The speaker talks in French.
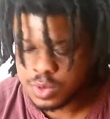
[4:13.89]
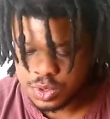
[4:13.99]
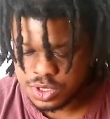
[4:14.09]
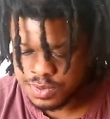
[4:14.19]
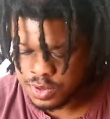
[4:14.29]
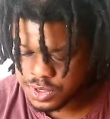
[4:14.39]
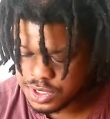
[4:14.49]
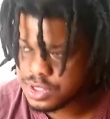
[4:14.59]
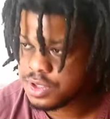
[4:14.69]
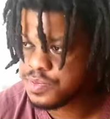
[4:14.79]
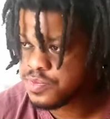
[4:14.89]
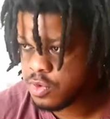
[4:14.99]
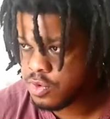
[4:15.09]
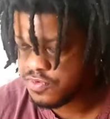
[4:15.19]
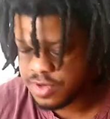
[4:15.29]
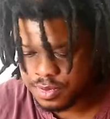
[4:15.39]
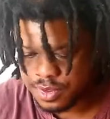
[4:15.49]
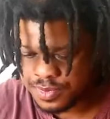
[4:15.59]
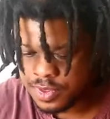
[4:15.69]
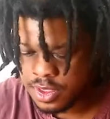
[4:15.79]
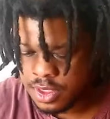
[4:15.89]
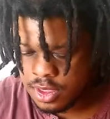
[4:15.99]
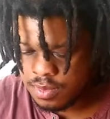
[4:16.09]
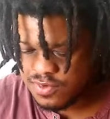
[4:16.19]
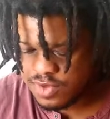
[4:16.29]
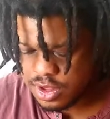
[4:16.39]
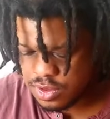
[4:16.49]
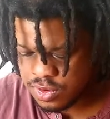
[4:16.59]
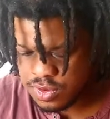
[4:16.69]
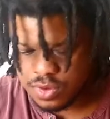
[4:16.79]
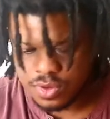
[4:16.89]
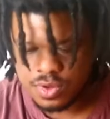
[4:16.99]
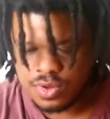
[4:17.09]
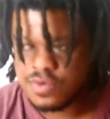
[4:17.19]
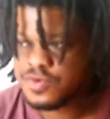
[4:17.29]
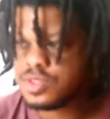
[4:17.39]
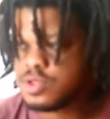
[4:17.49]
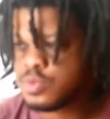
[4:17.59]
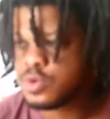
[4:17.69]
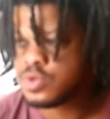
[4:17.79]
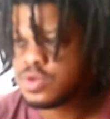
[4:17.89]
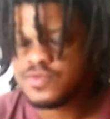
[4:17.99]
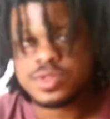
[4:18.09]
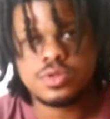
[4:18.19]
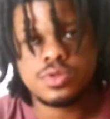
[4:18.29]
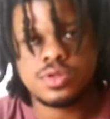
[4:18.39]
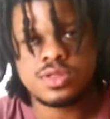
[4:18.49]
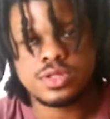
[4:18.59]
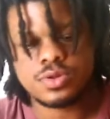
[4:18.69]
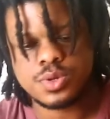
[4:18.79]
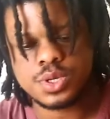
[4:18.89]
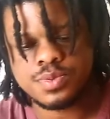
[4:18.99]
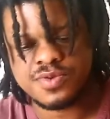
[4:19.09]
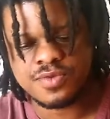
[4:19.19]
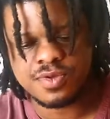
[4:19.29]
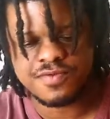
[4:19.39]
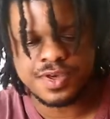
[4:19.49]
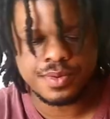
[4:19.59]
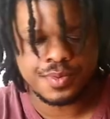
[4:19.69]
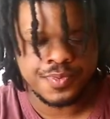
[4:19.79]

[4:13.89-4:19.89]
je ne sais pas à quoi ça sert, on verra bien. Mais voilà, donc euh, voici le produit, voici l'utilisation que j'ai prévu d'en faire.